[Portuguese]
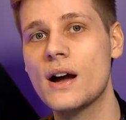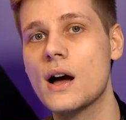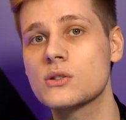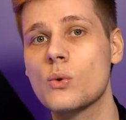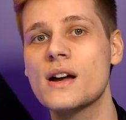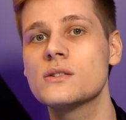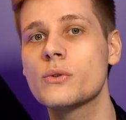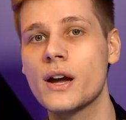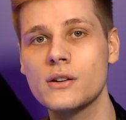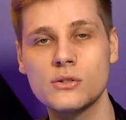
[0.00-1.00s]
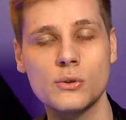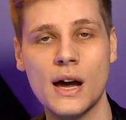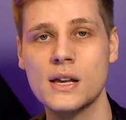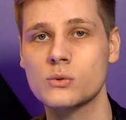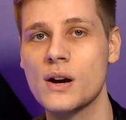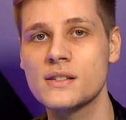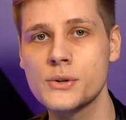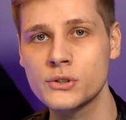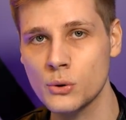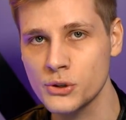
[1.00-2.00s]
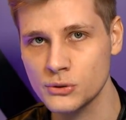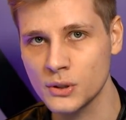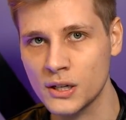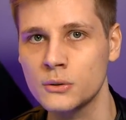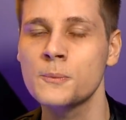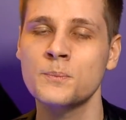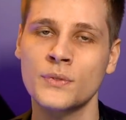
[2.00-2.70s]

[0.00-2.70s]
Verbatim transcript: as quais eu quero estudar, as quais eu estou estudando.